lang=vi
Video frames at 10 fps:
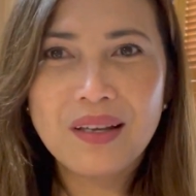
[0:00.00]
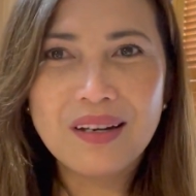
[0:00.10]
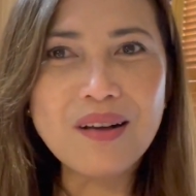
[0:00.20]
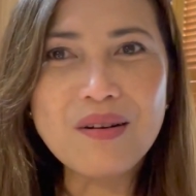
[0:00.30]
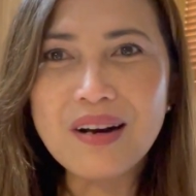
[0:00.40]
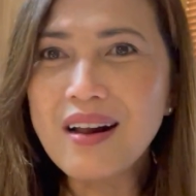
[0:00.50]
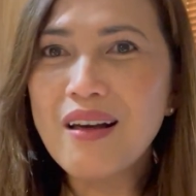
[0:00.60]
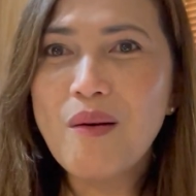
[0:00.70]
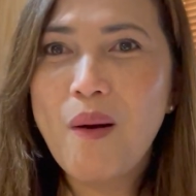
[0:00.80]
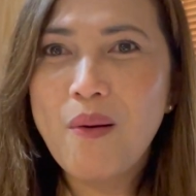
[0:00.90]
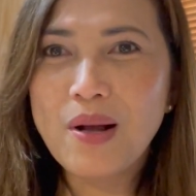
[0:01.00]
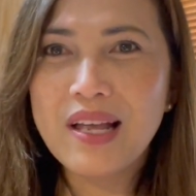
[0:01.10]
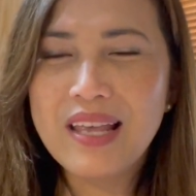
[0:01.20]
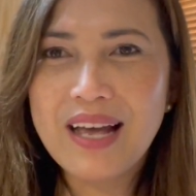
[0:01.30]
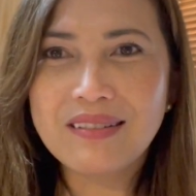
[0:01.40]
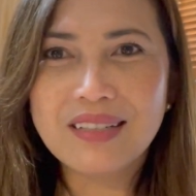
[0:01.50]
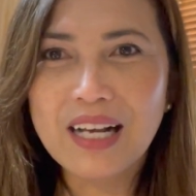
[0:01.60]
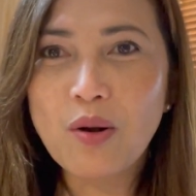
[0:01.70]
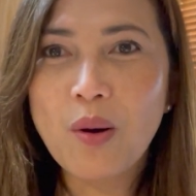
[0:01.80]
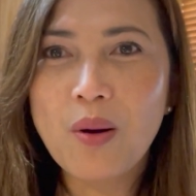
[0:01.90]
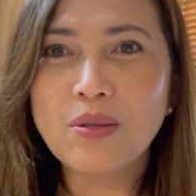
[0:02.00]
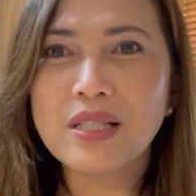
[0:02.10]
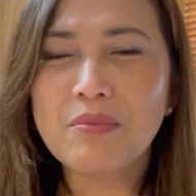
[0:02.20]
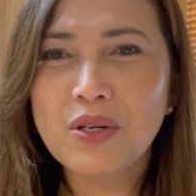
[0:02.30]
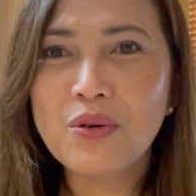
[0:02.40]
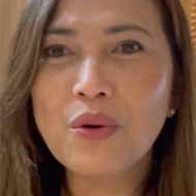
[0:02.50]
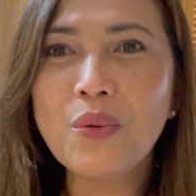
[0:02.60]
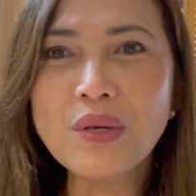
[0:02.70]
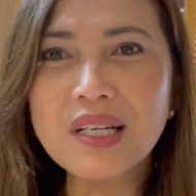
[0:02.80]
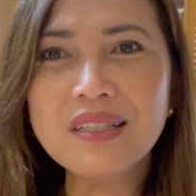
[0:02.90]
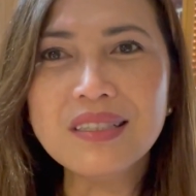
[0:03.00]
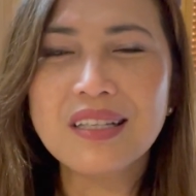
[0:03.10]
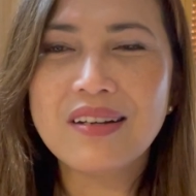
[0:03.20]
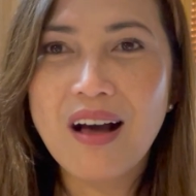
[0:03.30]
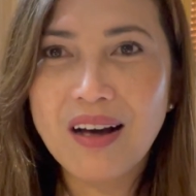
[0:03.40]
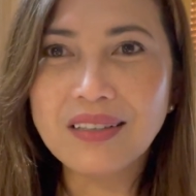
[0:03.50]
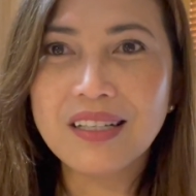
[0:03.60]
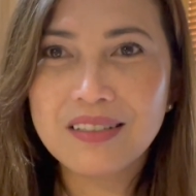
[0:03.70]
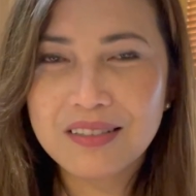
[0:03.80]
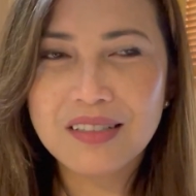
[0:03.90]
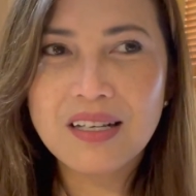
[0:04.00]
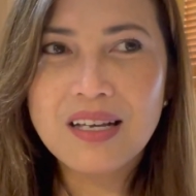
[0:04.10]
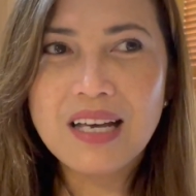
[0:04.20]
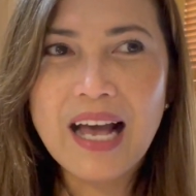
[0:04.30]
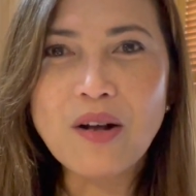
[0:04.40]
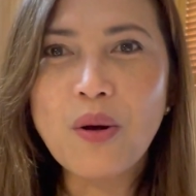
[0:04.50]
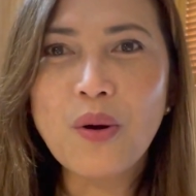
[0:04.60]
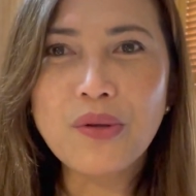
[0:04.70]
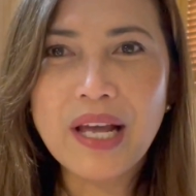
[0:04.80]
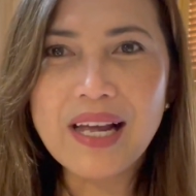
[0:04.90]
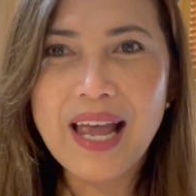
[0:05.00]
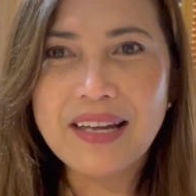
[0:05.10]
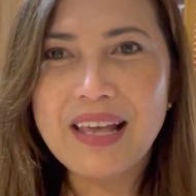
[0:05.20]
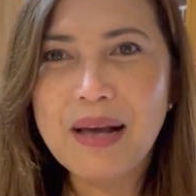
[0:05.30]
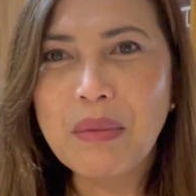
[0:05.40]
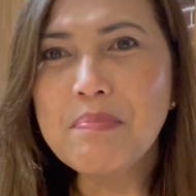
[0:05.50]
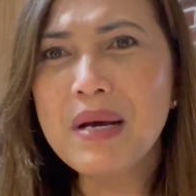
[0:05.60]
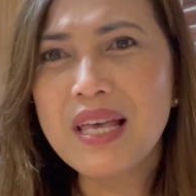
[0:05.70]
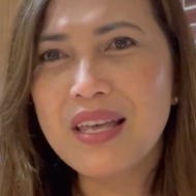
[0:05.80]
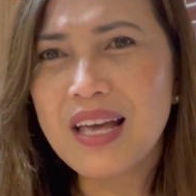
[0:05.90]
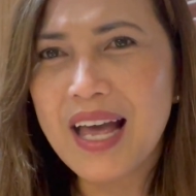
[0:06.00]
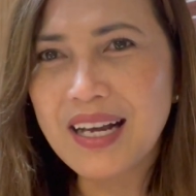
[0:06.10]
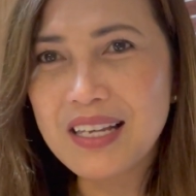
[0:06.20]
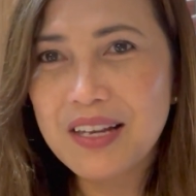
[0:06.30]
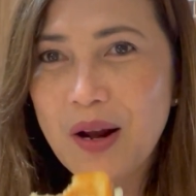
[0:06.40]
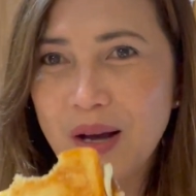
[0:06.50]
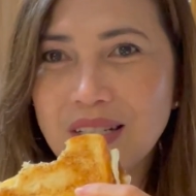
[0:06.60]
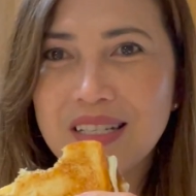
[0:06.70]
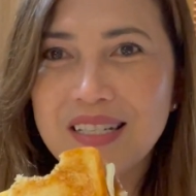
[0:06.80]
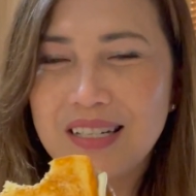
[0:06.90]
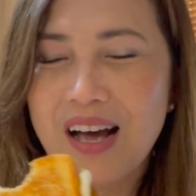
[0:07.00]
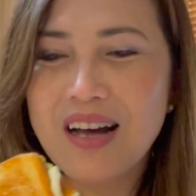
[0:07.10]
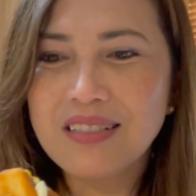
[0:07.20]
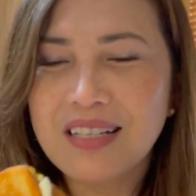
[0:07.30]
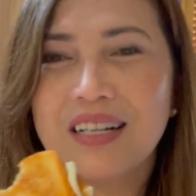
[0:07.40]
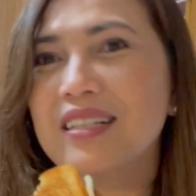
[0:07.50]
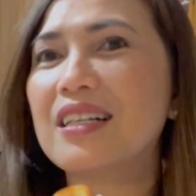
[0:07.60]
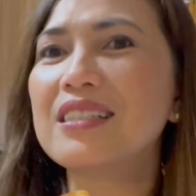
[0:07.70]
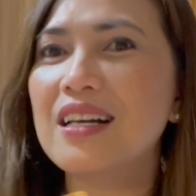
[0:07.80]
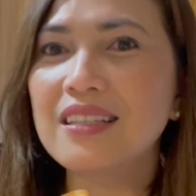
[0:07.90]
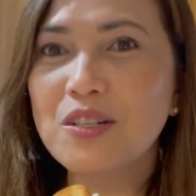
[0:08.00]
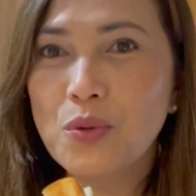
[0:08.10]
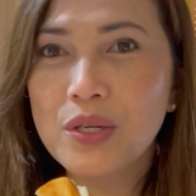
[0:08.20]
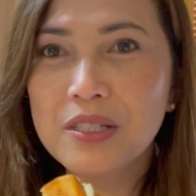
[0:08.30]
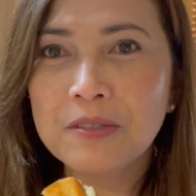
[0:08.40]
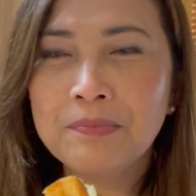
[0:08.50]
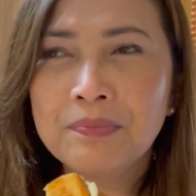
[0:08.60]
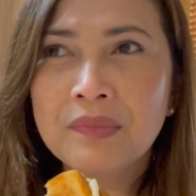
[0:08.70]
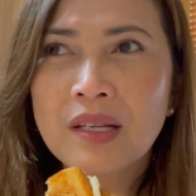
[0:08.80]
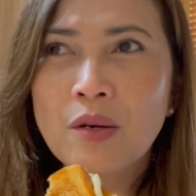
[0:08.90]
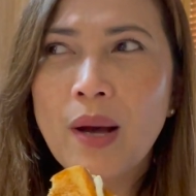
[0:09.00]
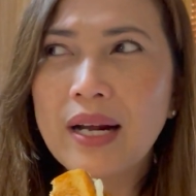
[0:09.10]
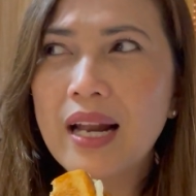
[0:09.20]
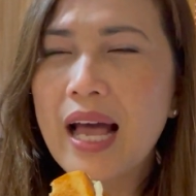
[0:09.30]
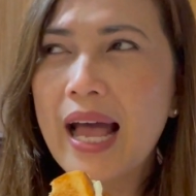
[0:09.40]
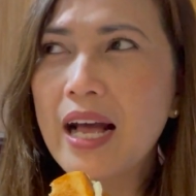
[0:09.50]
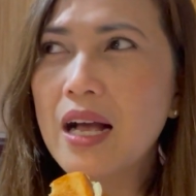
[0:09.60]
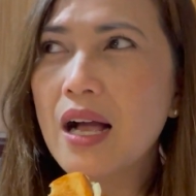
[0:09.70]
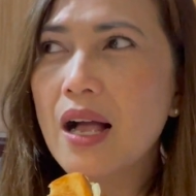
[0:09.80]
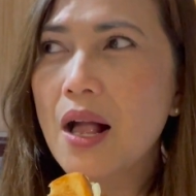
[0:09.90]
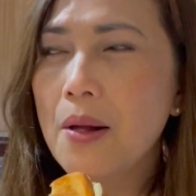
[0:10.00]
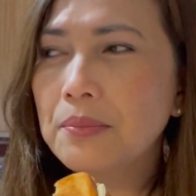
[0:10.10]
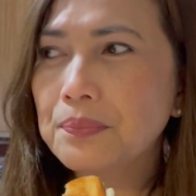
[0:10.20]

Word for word: nó rất là ngộ cả nhà hương ăn khô xong rồi hương uống cái nước gì đó thì được ăn khô chẳng hạn như ăn bánh mì hay ăn cái gì đó thì đó thì là cái sở thích của hương hoặc là ăn à,